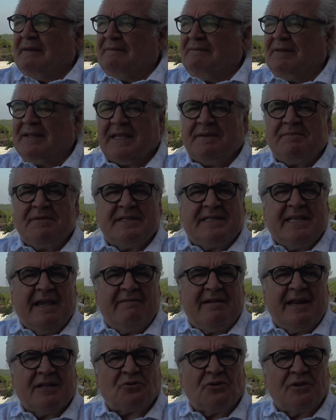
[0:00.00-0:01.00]
Ve tabii
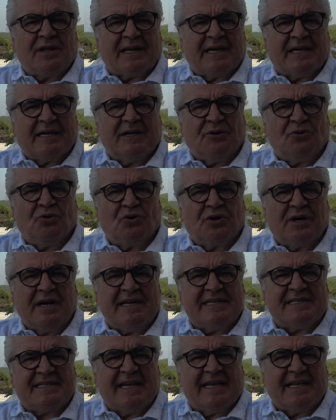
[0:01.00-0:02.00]
devlet olarak
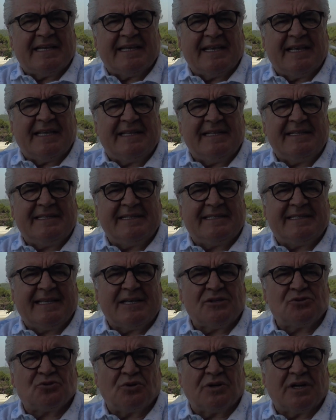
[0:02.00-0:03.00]
organize
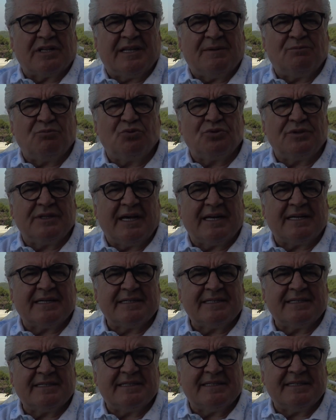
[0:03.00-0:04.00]
edildikten sonra da
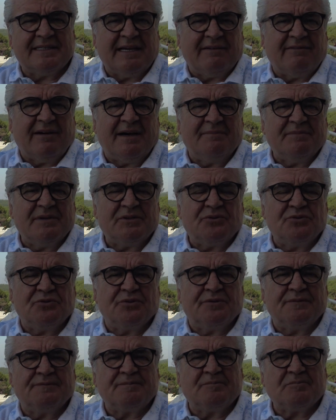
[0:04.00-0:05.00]
bunlar devam ediyor.